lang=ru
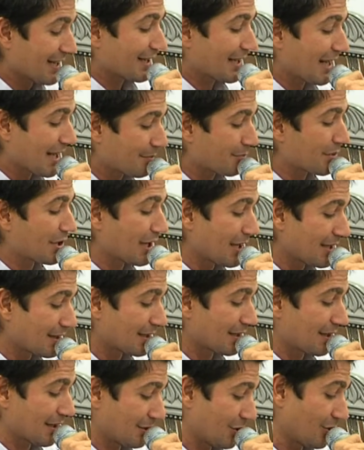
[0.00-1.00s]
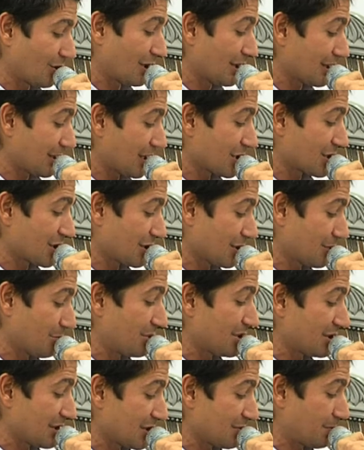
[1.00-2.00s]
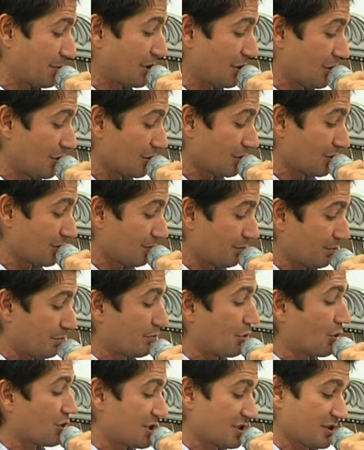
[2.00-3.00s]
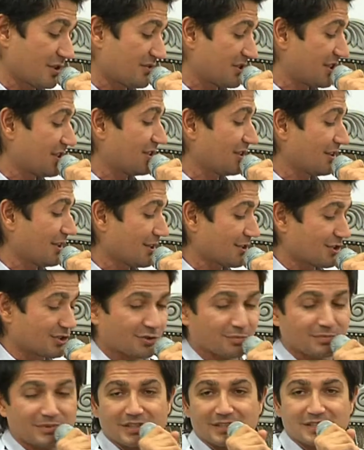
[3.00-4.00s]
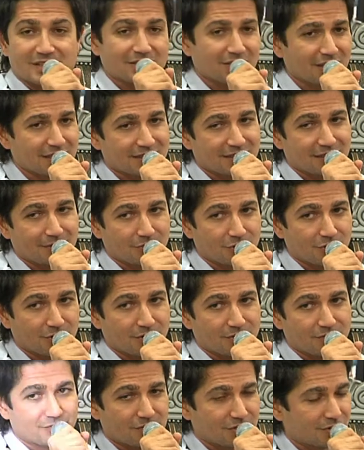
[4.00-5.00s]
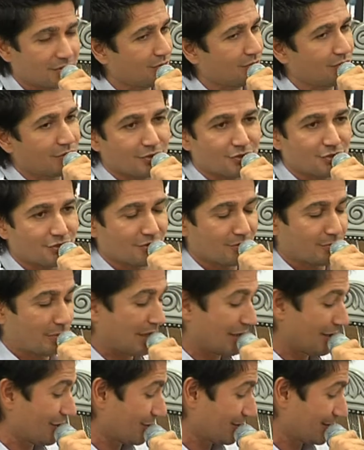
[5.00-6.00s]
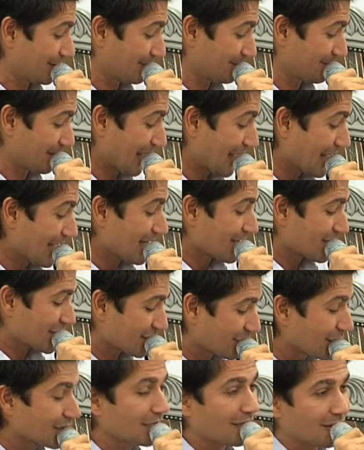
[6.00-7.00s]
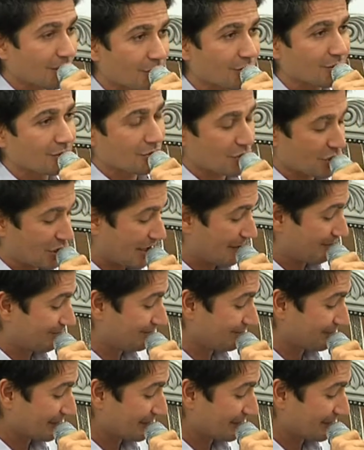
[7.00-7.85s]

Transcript: Как Миранда, которая отложила бизнес-перелет, бросила все дела, чтобы танцевать со мной всю ночь напролет. Что такое душа?